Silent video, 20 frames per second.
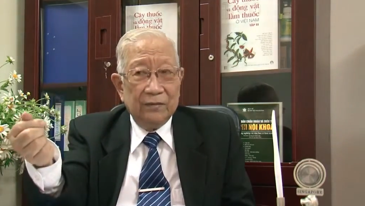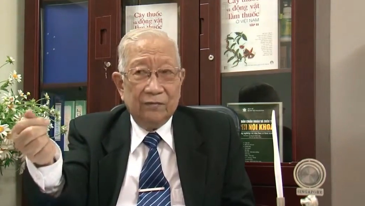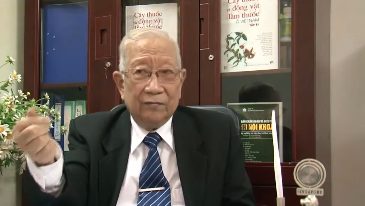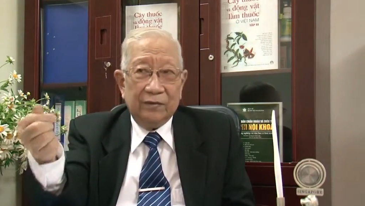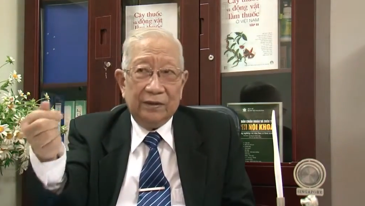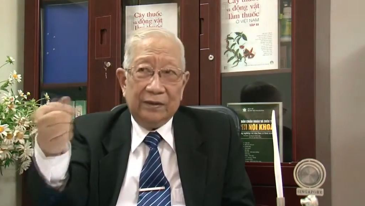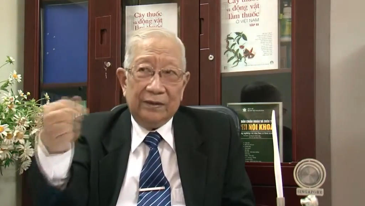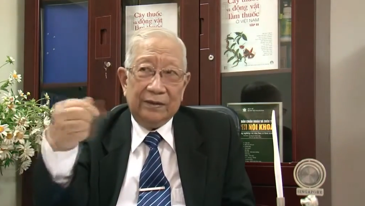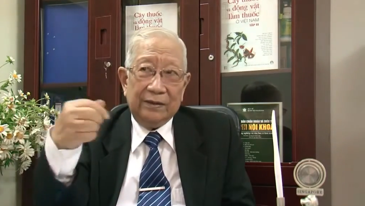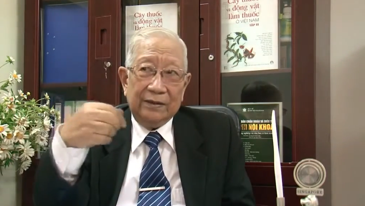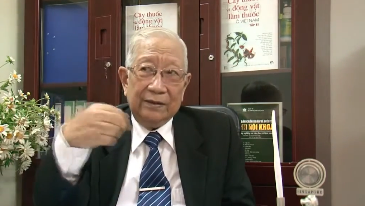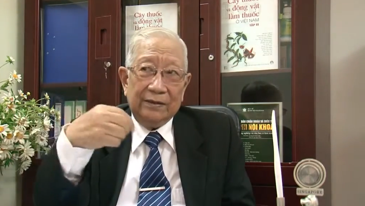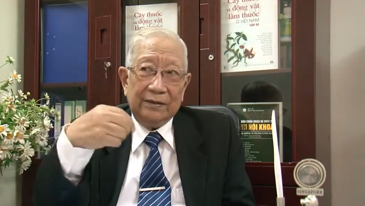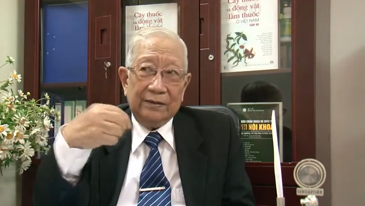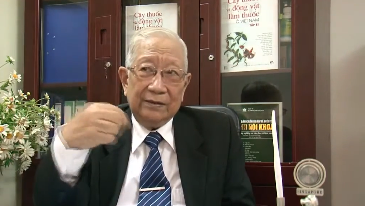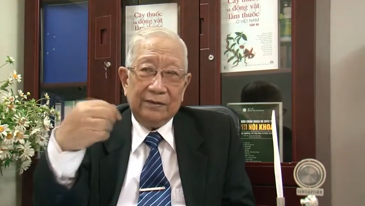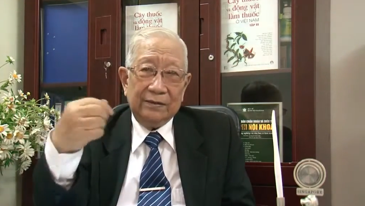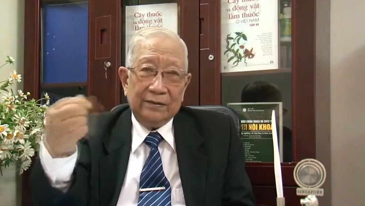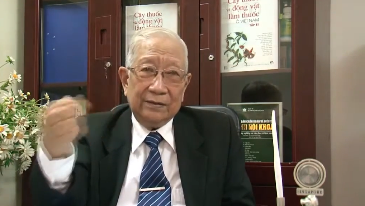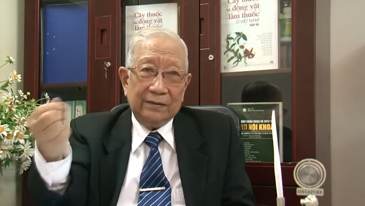vậy thì cái
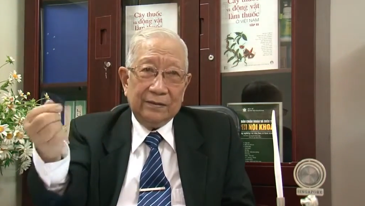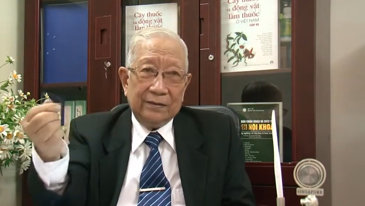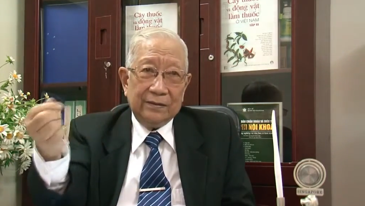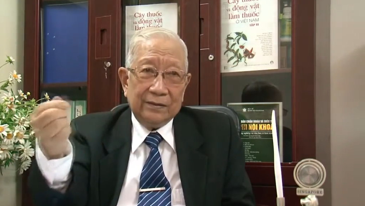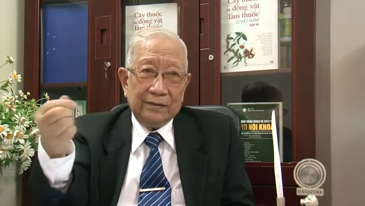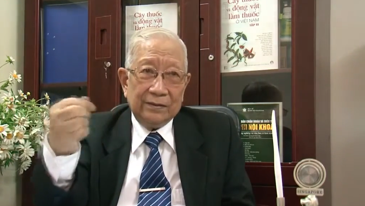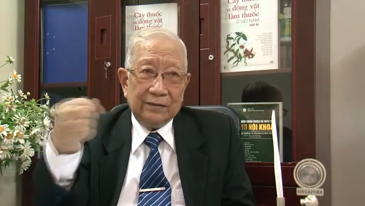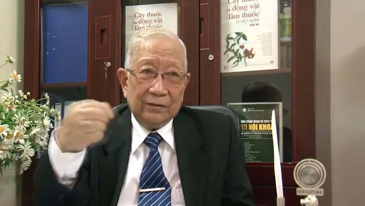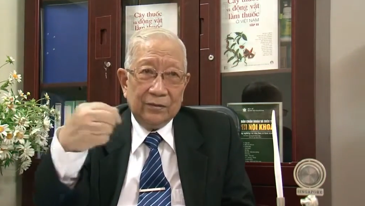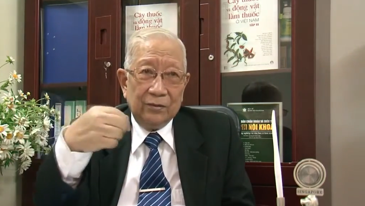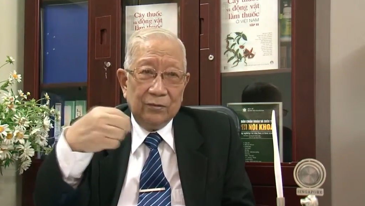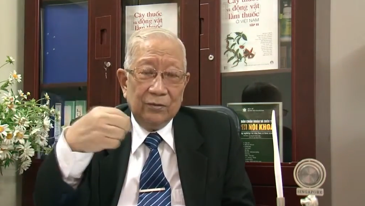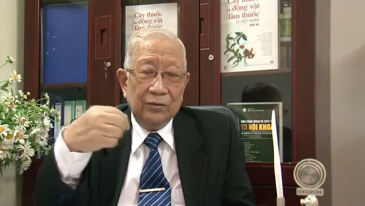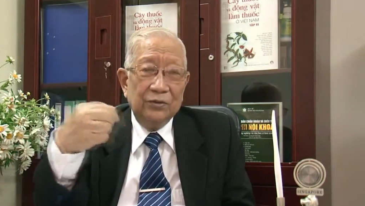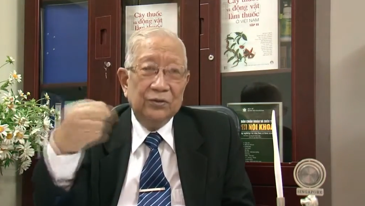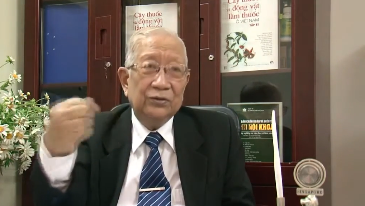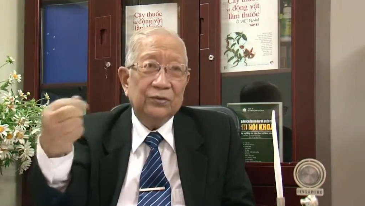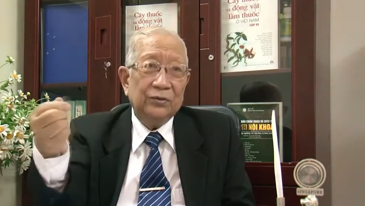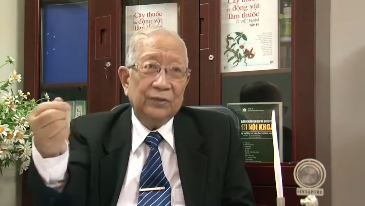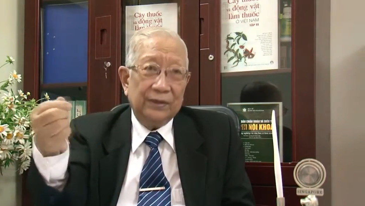sự
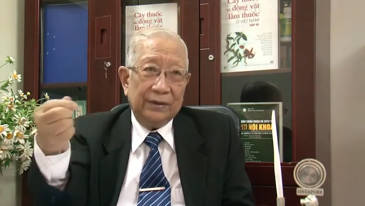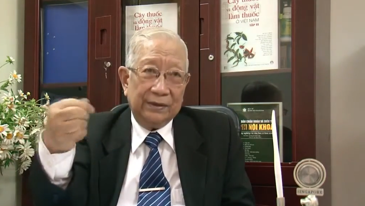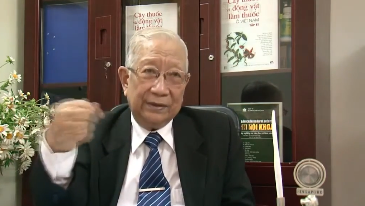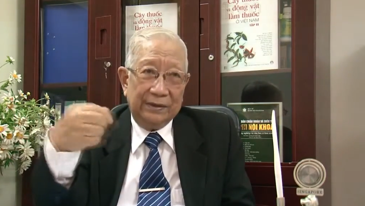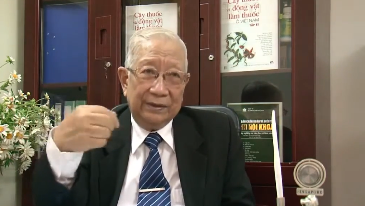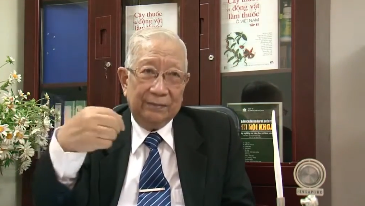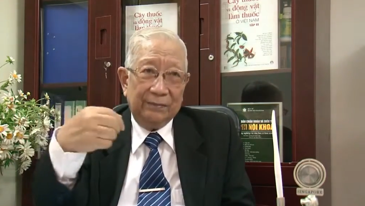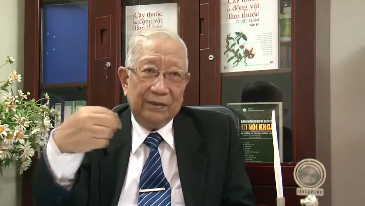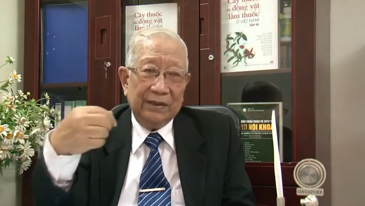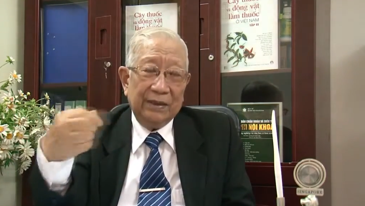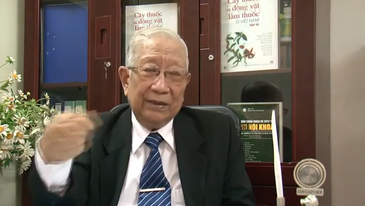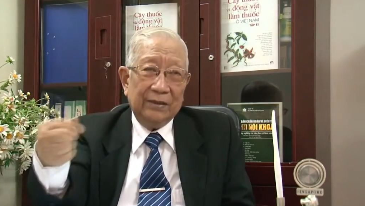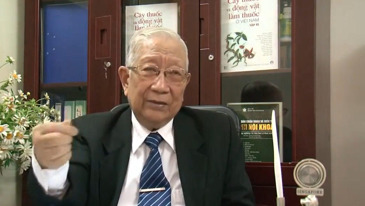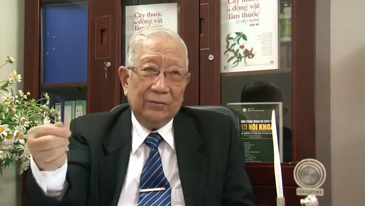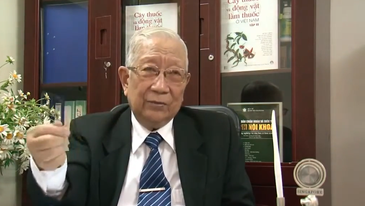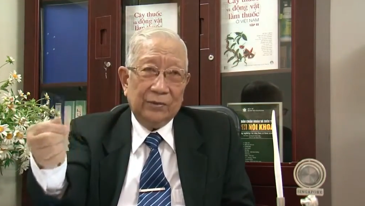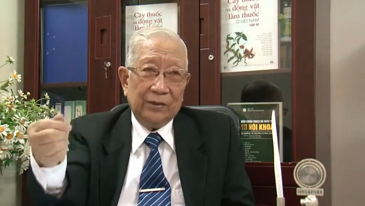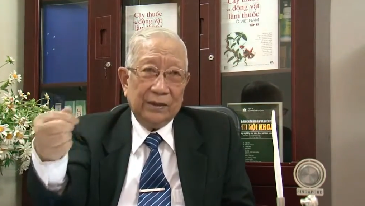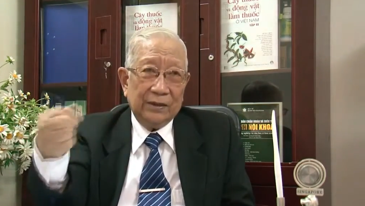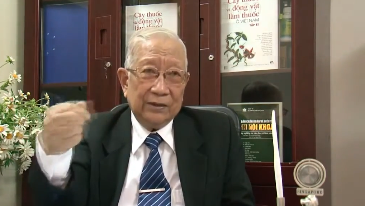luân chuyển nhịp nhàng
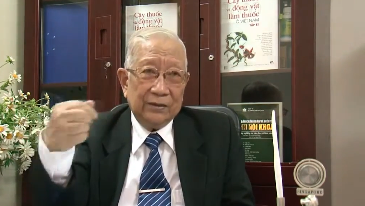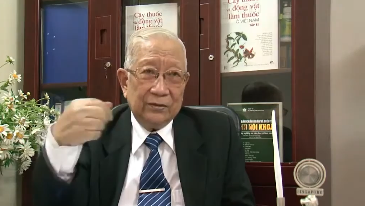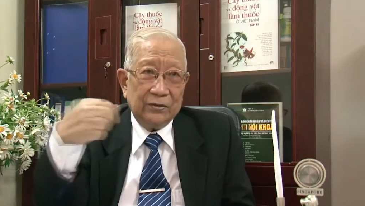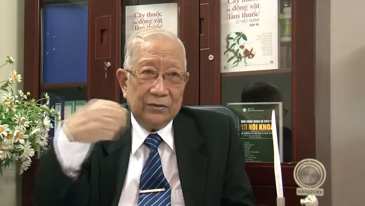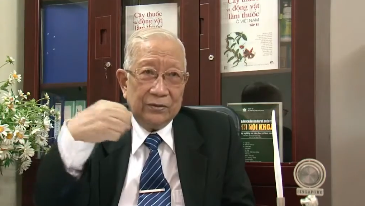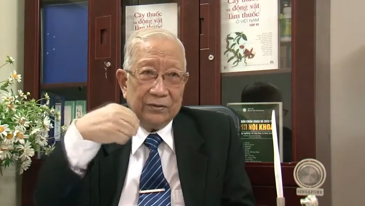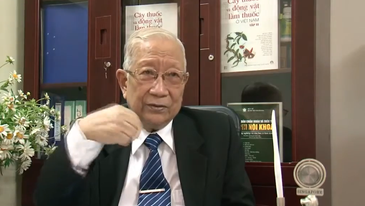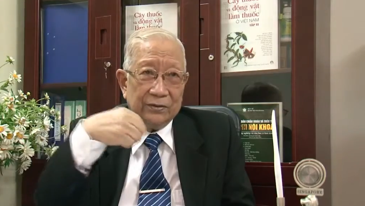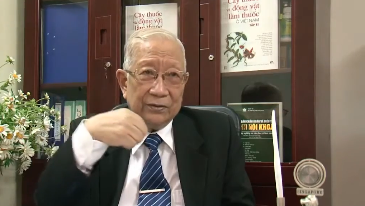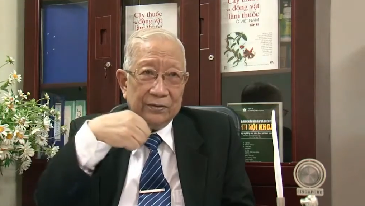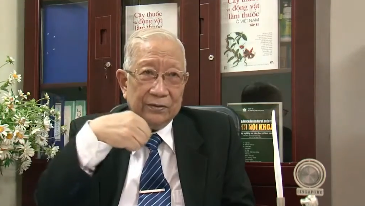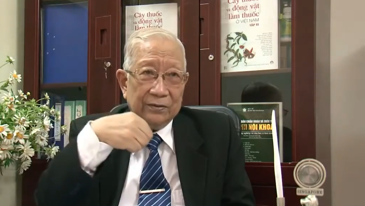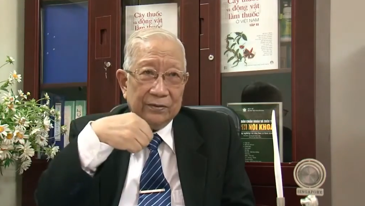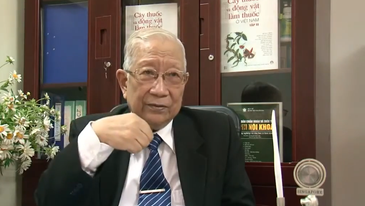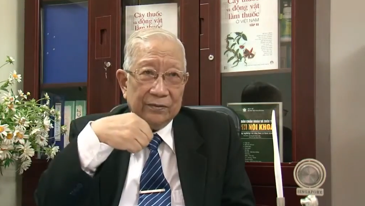của các co